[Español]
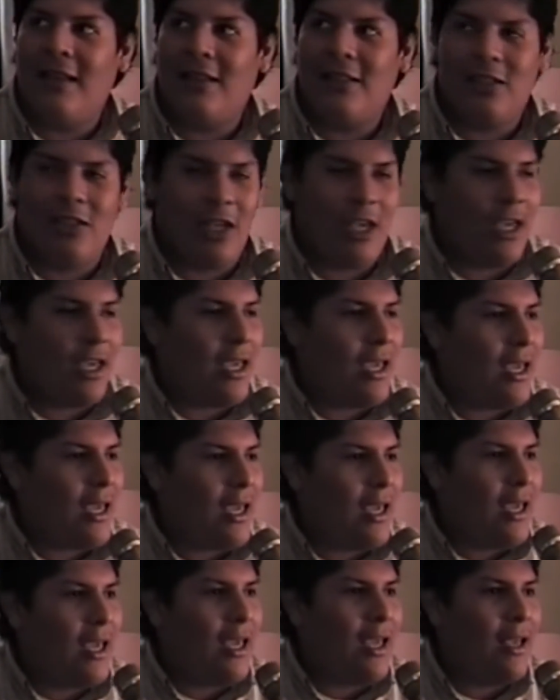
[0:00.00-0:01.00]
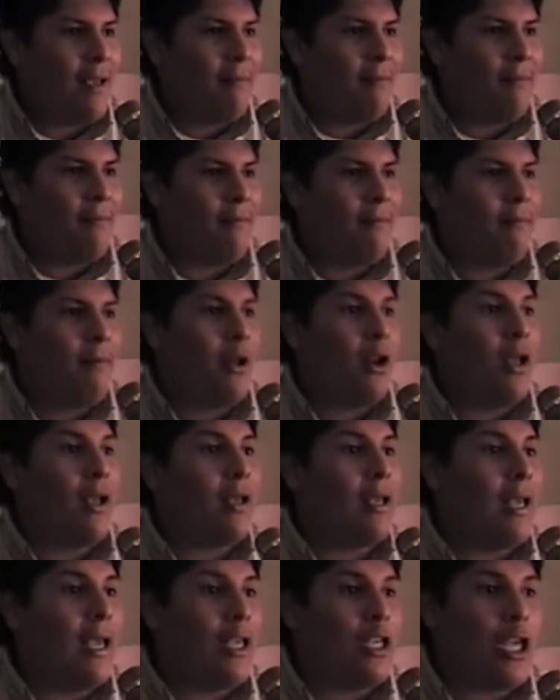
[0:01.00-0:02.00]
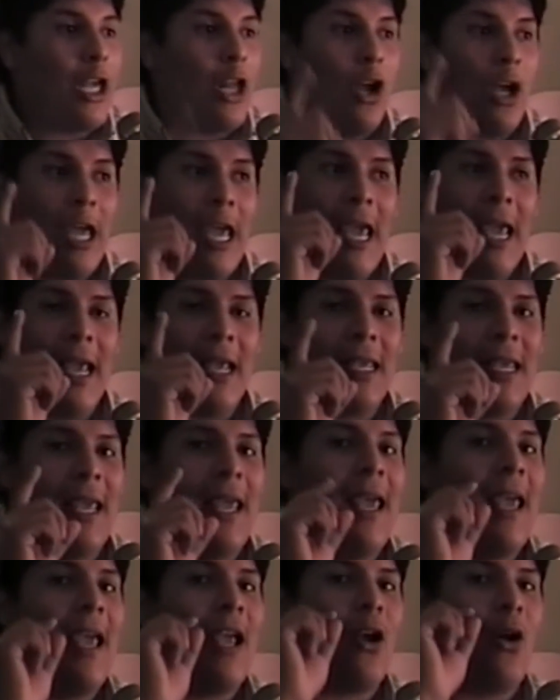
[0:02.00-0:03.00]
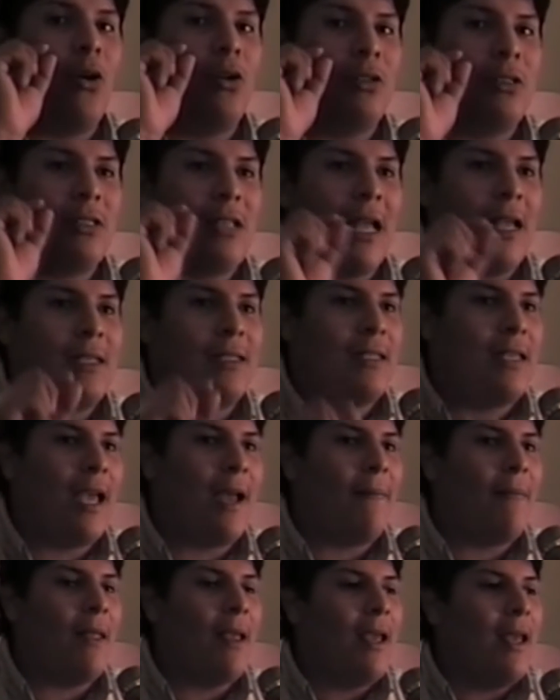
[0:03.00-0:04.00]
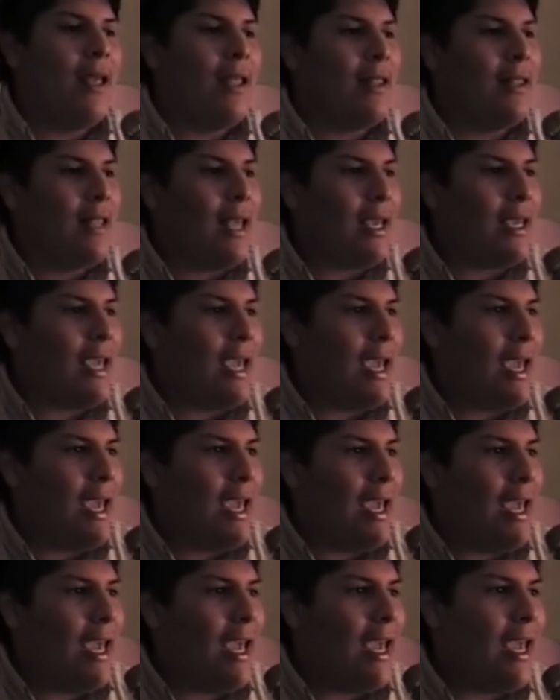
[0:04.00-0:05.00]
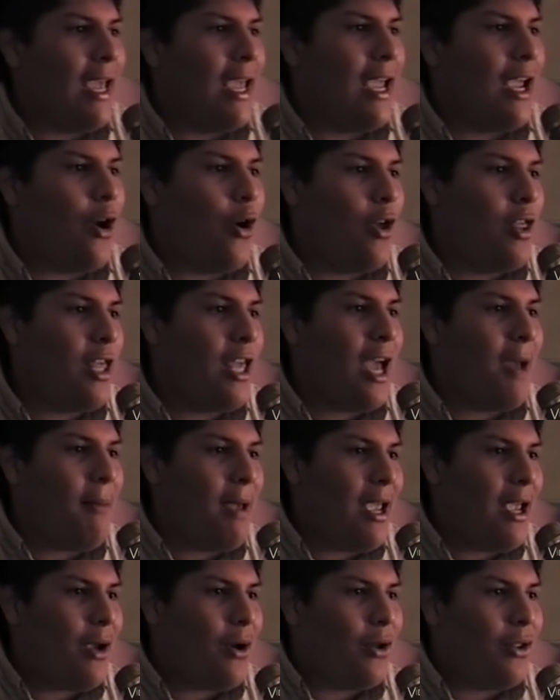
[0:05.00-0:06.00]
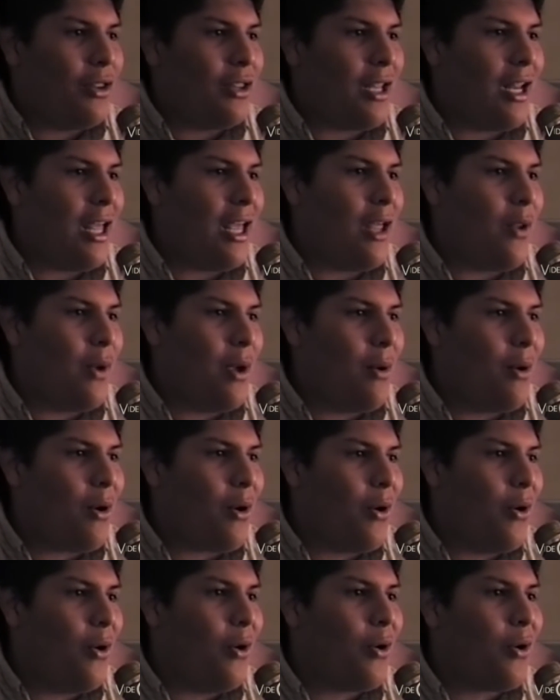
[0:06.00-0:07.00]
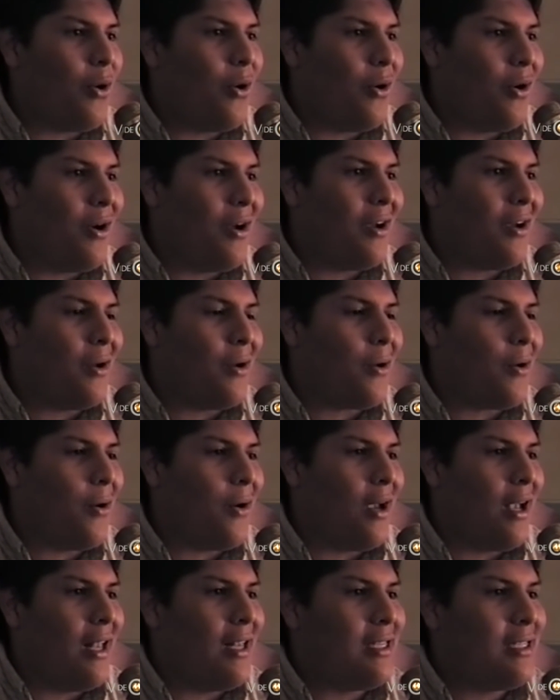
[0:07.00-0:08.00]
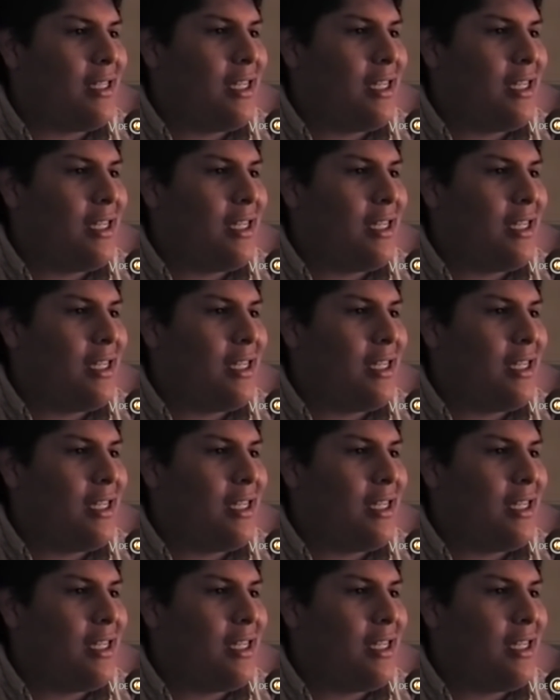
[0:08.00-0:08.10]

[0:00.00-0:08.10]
sí eh, pero eh, quiero que quede constancia de que hoy día me encontré de nuevo con, con, con el